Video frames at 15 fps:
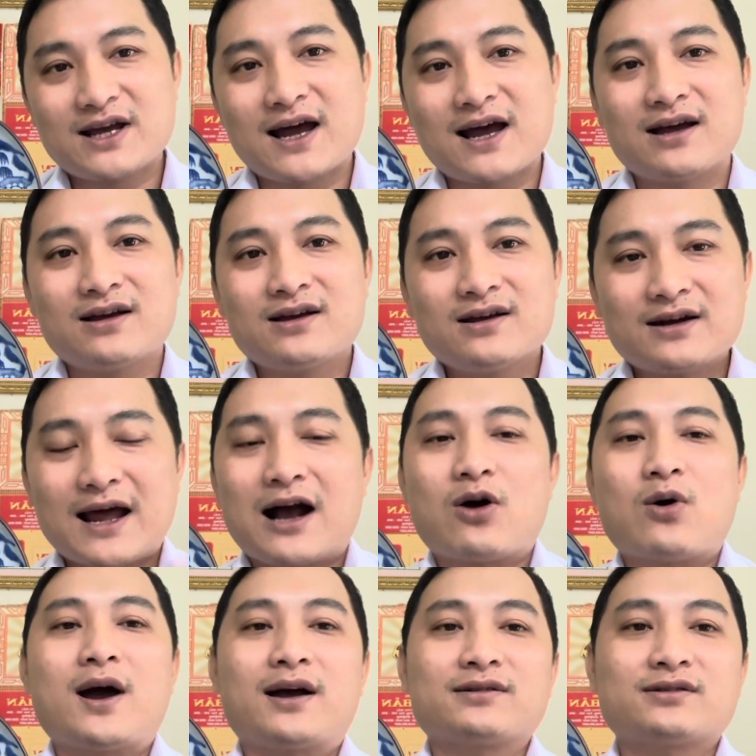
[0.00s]
tra đàng
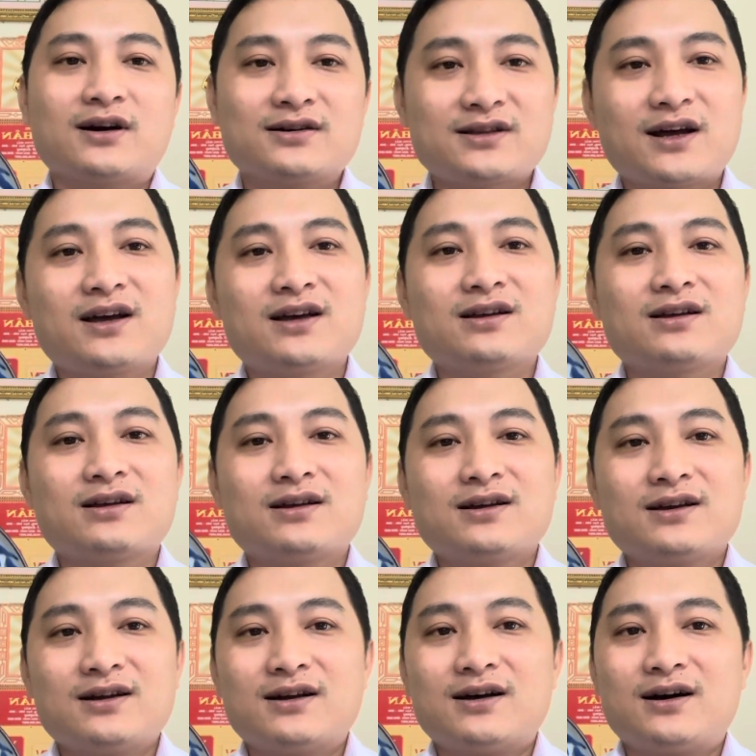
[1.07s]
hoàng tử tế
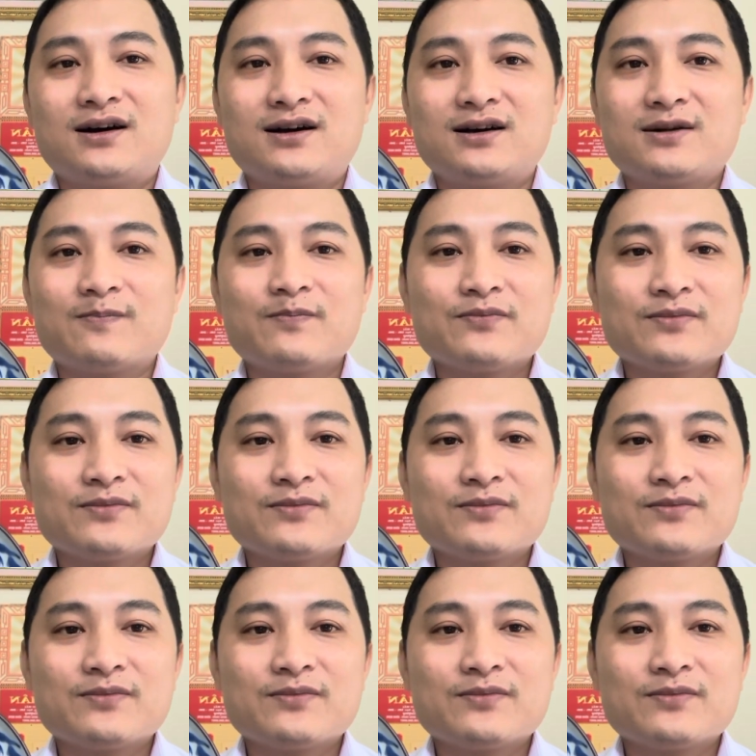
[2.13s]
đó